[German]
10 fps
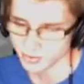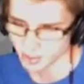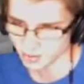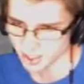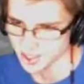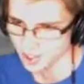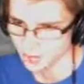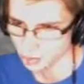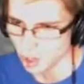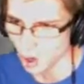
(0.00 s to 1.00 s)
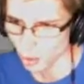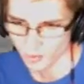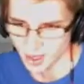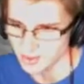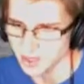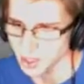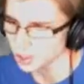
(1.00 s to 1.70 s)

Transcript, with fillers: wir was dafür, auch wenn wir dann